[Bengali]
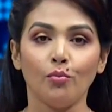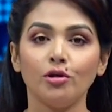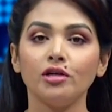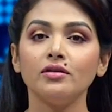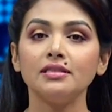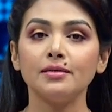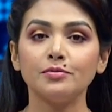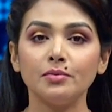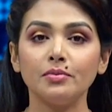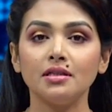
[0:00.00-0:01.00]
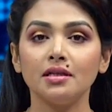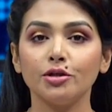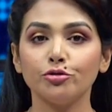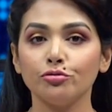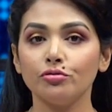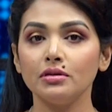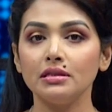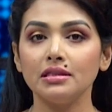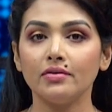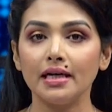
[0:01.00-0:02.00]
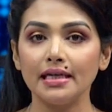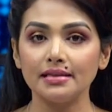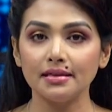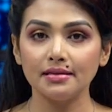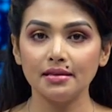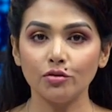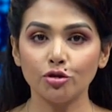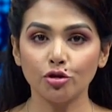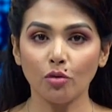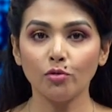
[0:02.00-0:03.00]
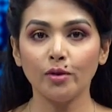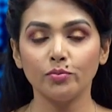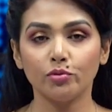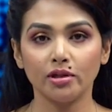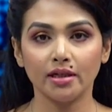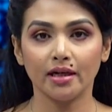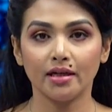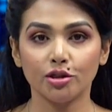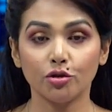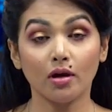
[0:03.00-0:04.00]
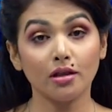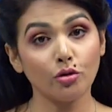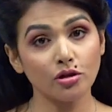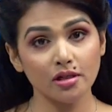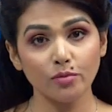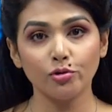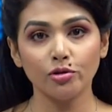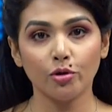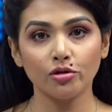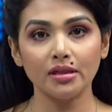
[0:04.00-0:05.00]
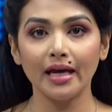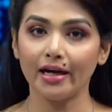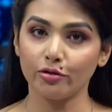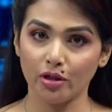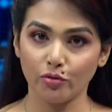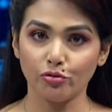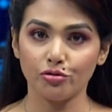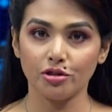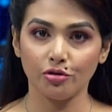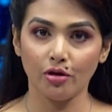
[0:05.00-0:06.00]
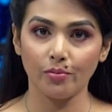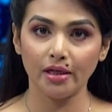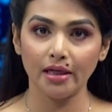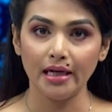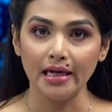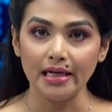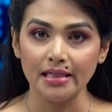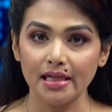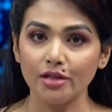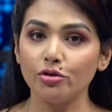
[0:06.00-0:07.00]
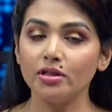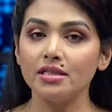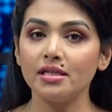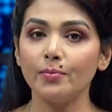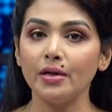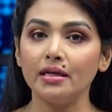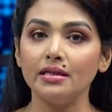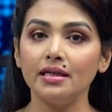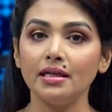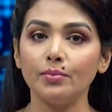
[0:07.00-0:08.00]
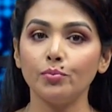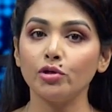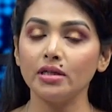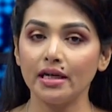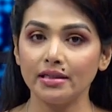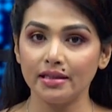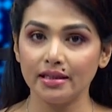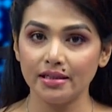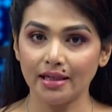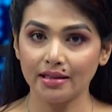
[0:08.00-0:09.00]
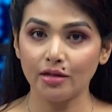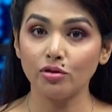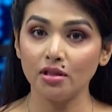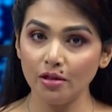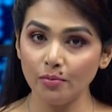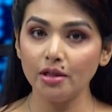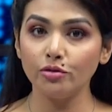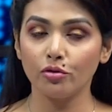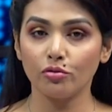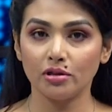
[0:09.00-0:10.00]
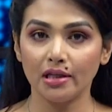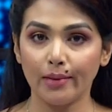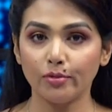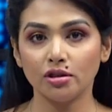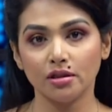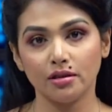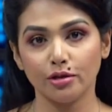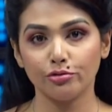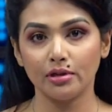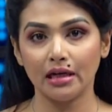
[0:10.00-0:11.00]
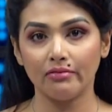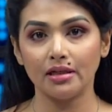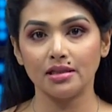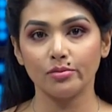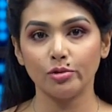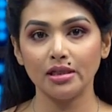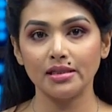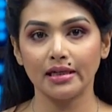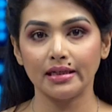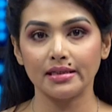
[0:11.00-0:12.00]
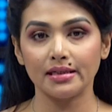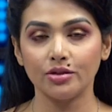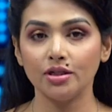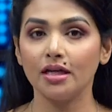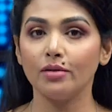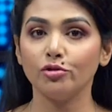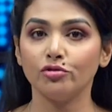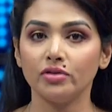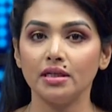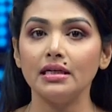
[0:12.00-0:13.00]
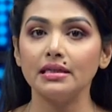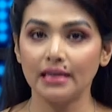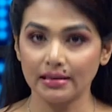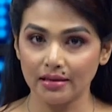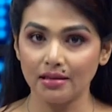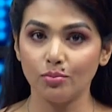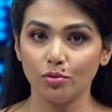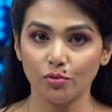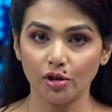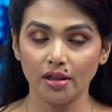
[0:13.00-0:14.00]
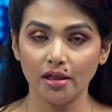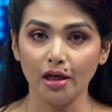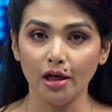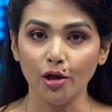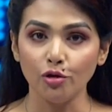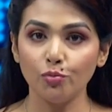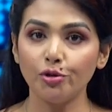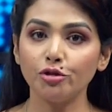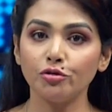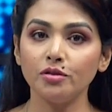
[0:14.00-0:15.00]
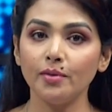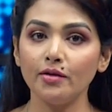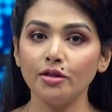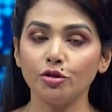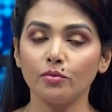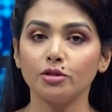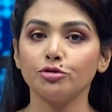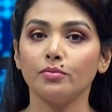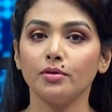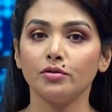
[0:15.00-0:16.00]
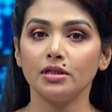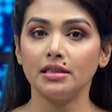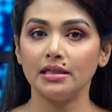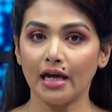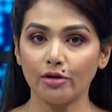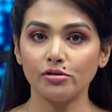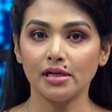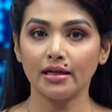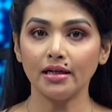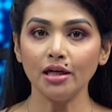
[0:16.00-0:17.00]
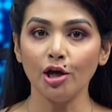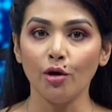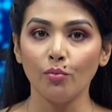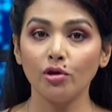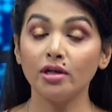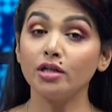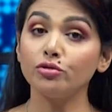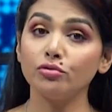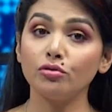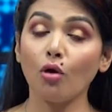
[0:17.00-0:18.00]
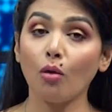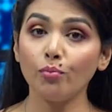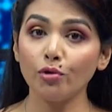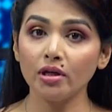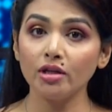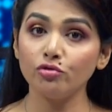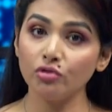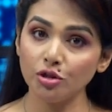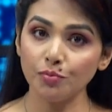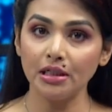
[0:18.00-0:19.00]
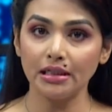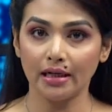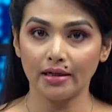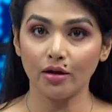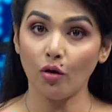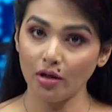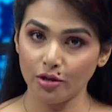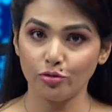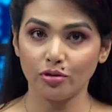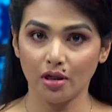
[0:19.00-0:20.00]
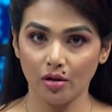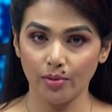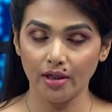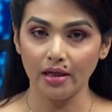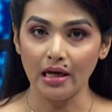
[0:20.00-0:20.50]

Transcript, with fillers: পনেরোই সেপ্টেম্বর থেকে শুরু হতে যাওয়া এসএসসি ও সমমান পরীক্ষা সকাল দশটার পরিবর্তে এগারোটায় অনুষ্ঠিত হবে যানজটের চাপ এড়িয়ে পরীক্ষার্থীদের যাতায়াত নির্বিঘ্ন করতে এমন সিদ্ধান্ত নেওয়া হয়েছে বলে জানিয়েছেন শিক্ষামন্ত্রী ডাক্তার দীপু মনি দুপুরে সচিবালয়ে সংবাদ সম্মেলনে তিনি আরও জানান পরীক্ষা শুরুর কমপক্ষে ত্রিশ মিনিট আগে হলে ঢুকতে হবে